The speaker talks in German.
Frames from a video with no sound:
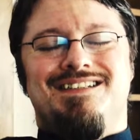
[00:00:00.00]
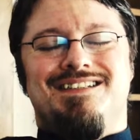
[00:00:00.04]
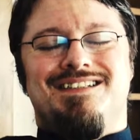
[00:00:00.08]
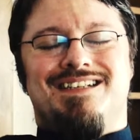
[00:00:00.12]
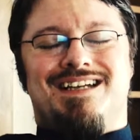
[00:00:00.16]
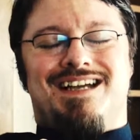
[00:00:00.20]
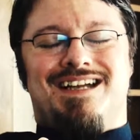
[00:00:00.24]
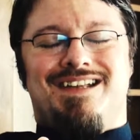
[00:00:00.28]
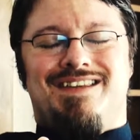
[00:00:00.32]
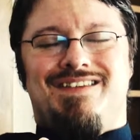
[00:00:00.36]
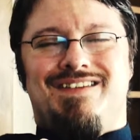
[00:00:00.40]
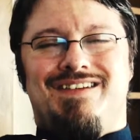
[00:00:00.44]

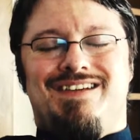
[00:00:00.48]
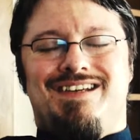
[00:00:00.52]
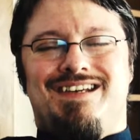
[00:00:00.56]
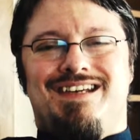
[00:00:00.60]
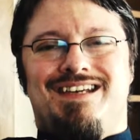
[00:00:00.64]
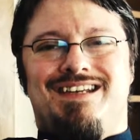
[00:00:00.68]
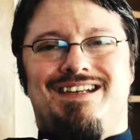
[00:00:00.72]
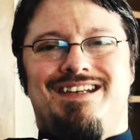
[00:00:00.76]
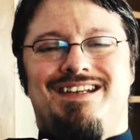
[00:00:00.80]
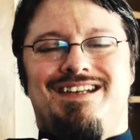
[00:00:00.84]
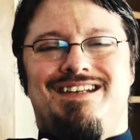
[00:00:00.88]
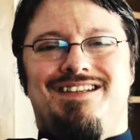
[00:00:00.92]
Dann kannst du
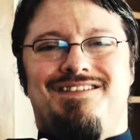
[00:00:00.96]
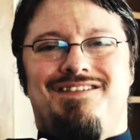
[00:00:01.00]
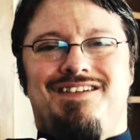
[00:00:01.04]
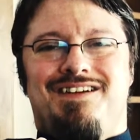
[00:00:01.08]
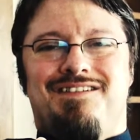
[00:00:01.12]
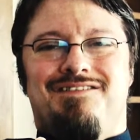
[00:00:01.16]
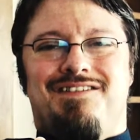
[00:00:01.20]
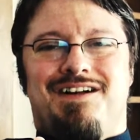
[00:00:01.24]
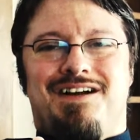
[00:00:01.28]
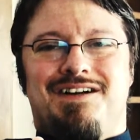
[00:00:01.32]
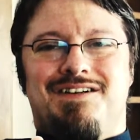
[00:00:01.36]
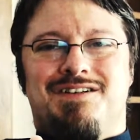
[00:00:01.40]
nicht, nicht
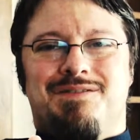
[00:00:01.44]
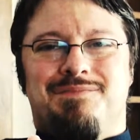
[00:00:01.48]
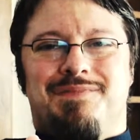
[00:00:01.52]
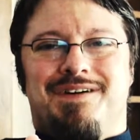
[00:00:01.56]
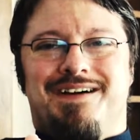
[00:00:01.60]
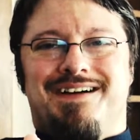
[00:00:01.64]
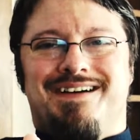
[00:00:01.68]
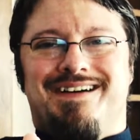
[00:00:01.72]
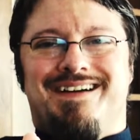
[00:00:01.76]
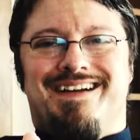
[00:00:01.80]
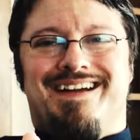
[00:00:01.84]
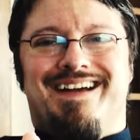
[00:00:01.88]
viel falsch
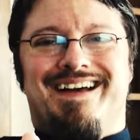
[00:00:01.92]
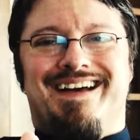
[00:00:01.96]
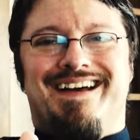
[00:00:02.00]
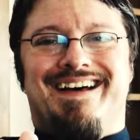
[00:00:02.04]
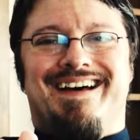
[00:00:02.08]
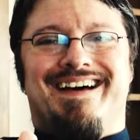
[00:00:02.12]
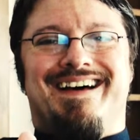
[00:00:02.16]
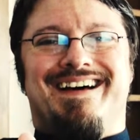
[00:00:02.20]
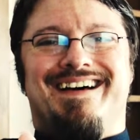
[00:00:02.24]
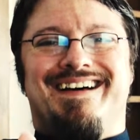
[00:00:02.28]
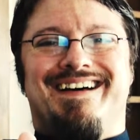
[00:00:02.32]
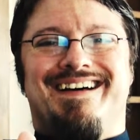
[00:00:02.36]

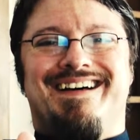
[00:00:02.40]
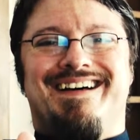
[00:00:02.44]
machen.